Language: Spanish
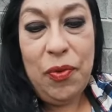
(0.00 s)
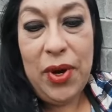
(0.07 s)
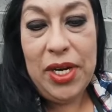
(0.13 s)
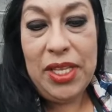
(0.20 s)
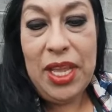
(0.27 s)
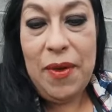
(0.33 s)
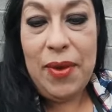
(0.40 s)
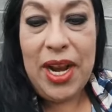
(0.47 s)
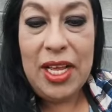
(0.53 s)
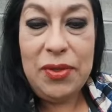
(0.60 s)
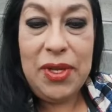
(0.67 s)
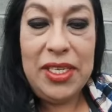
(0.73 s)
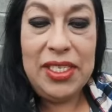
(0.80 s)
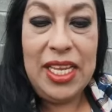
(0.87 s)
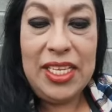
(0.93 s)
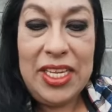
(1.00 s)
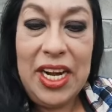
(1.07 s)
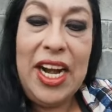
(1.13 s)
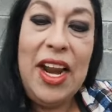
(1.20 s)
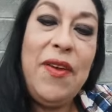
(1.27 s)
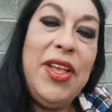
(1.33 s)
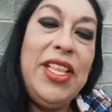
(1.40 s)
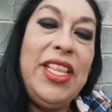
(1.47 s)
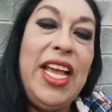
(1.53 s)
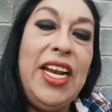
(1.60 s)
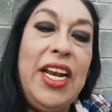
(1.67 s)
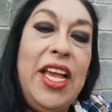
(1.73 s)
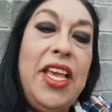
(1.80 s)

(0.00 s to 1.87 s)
fuerte abrazo hasta Sierra Ventana.